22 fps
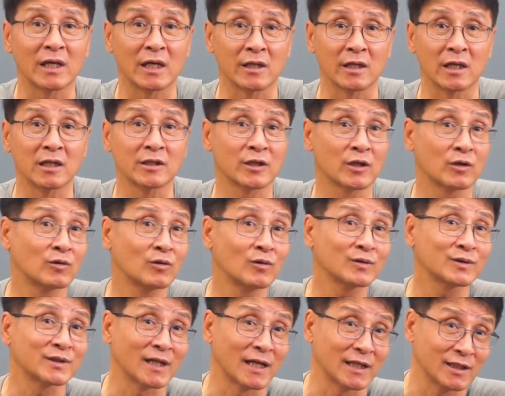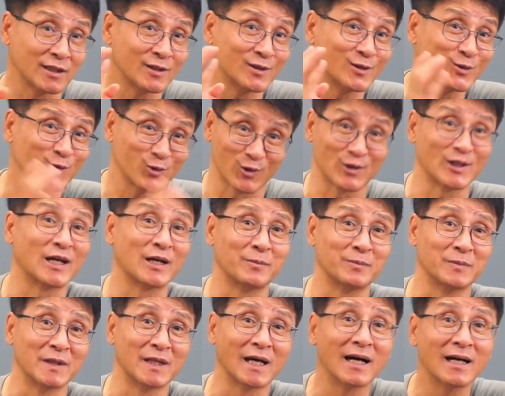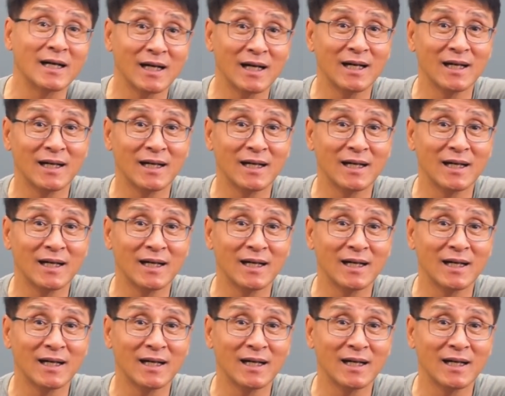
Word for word: 가능하다고 자기들은 주장합니다.